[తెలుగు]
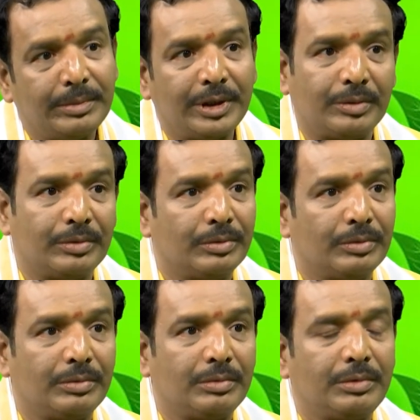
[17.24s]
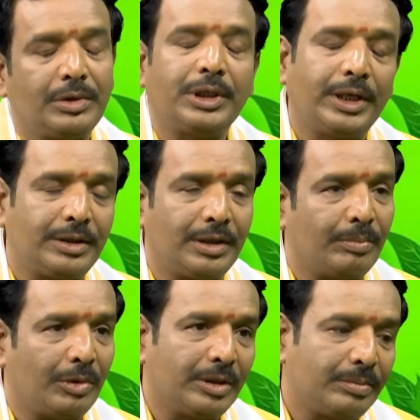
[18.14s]
మీకు చిన్న
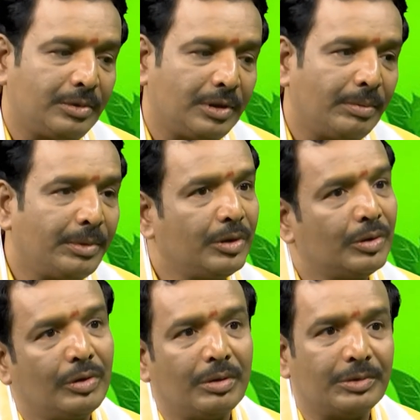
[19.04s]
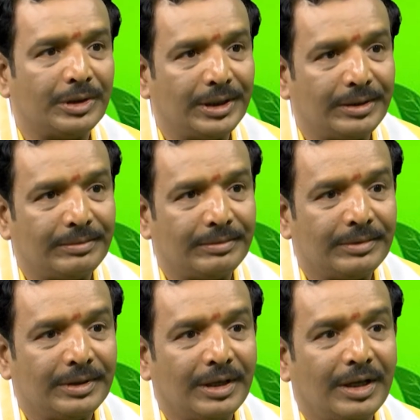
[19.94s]
ఎగ్జాంపుల్ చెప్తున్నా మీకు యోగం ఉంది
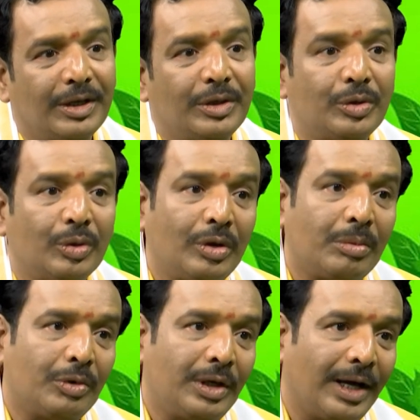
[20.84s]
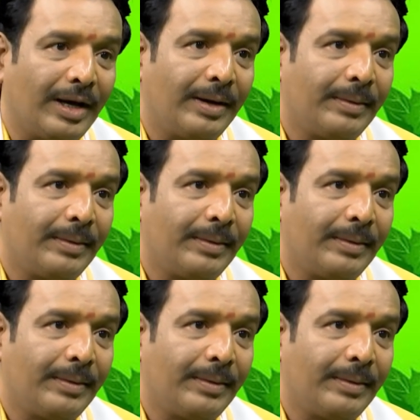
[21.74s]
యోగం ఉన్నా